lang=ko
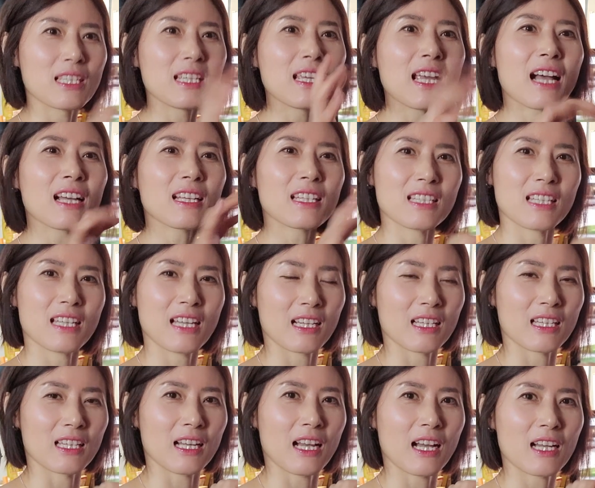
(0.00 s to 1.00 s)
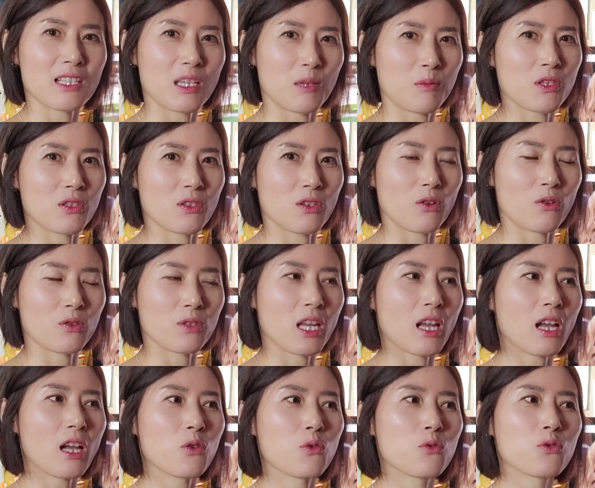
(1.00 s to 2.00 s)
이야기 이야기가 재밌어요.
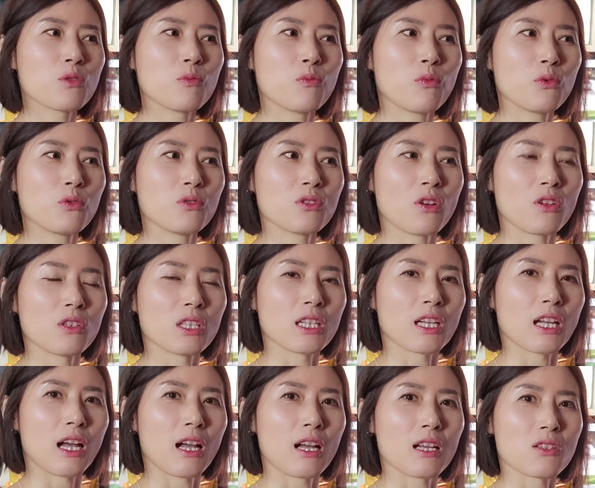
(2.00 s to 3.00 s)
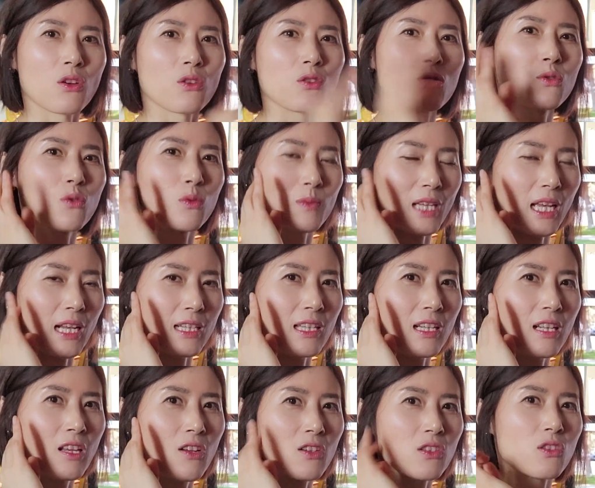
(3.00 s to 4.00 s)
제가 요즘 보는 거니까 저는 좀 잘
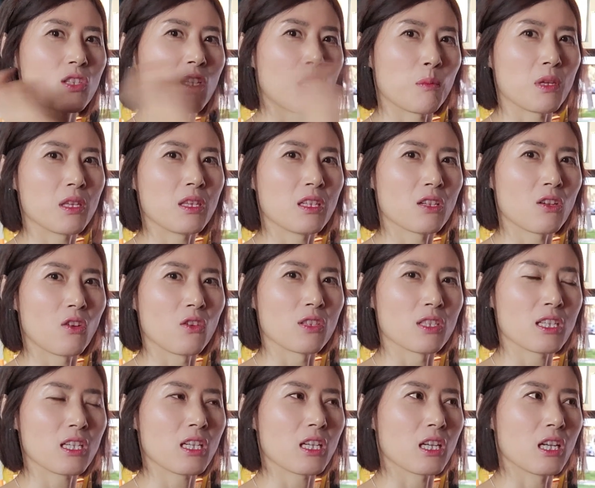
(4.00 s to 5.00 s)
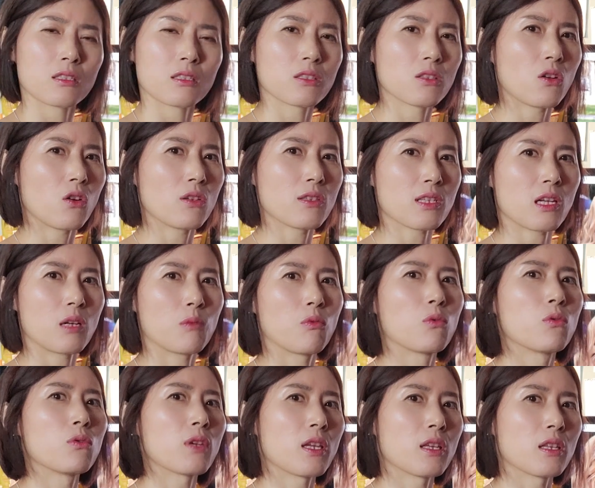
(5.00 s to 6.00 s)
들려서 재밌는 건지 그건 잘
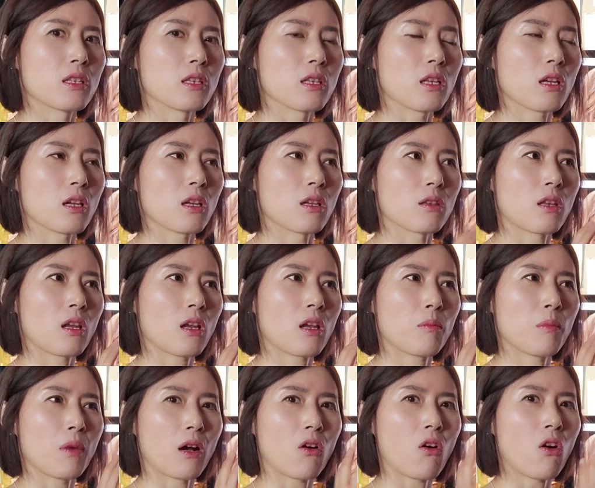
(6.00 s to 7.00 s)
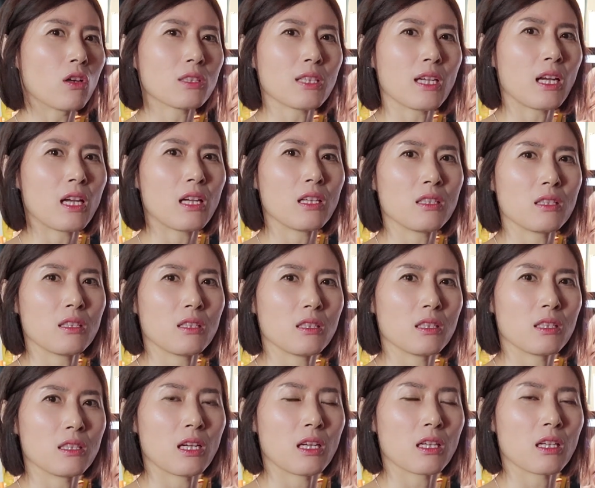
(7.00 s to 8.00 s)
모르겠는데 되게 막
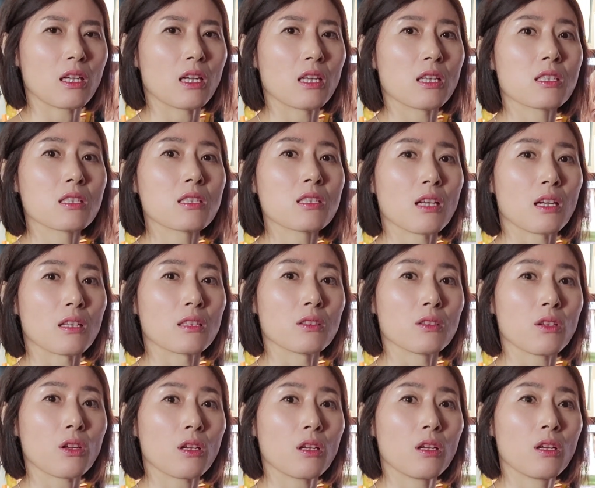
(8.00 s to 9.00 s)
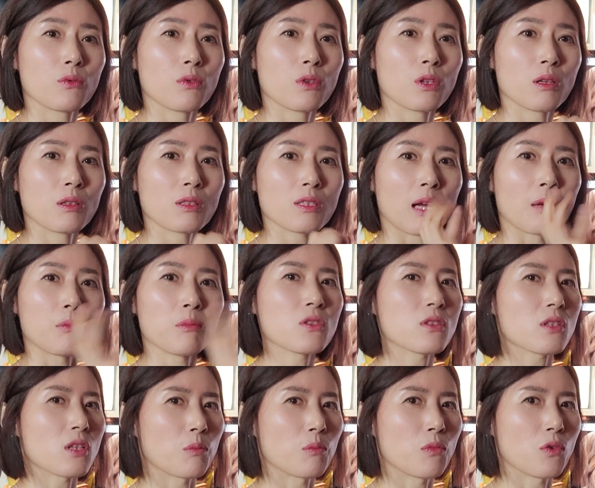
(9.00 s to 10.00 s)
커다란 이야기가 있진 않은데 되게 장면
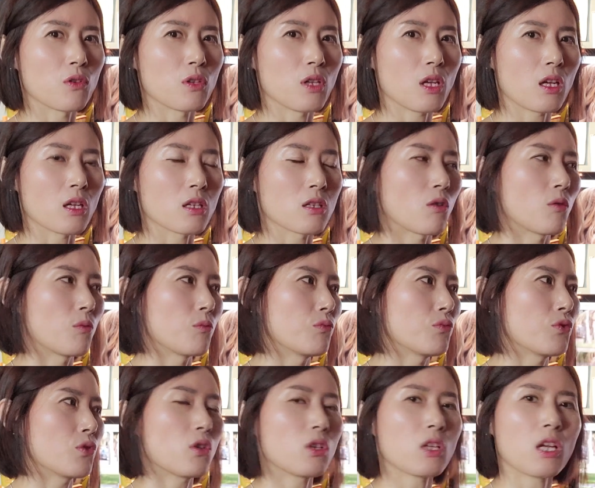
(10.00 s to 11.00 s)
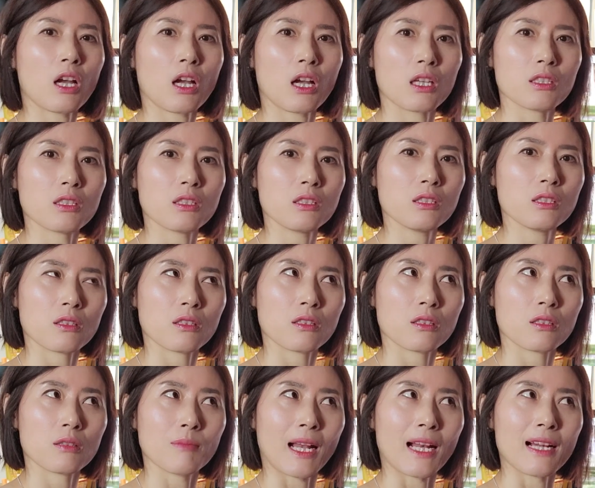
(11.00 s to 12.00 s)
장면에 그런 것처 풀어나가는
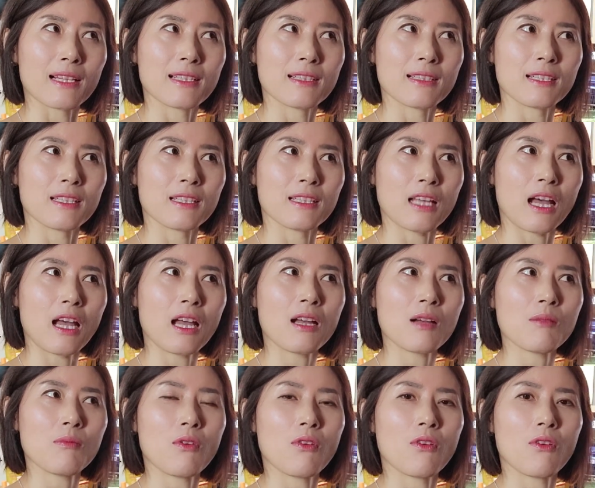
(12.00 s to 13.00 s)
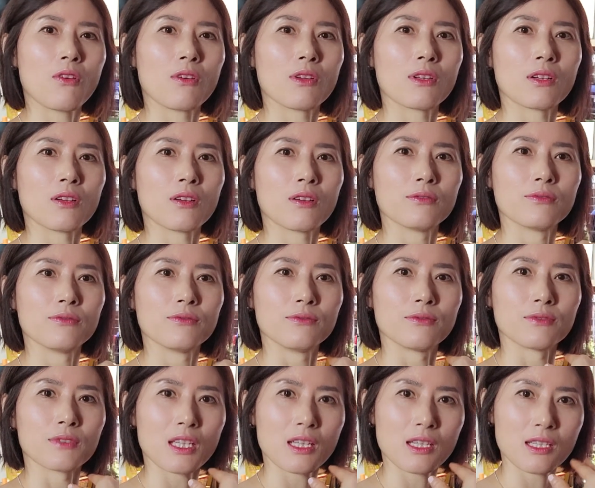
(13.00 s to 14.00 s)
음, 말들이나 뭐
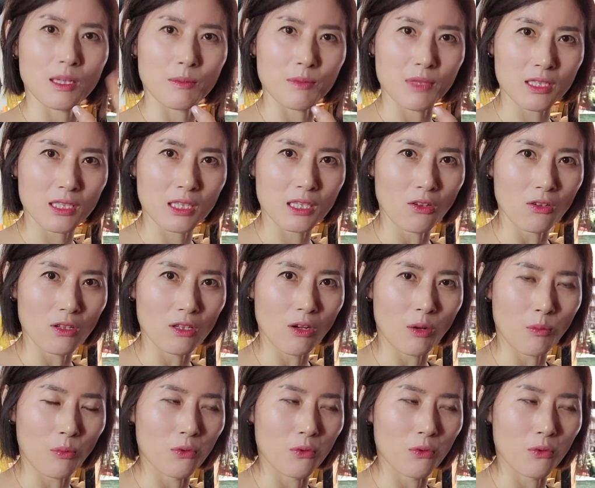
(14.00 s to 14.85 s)
이런 게 재밌는 거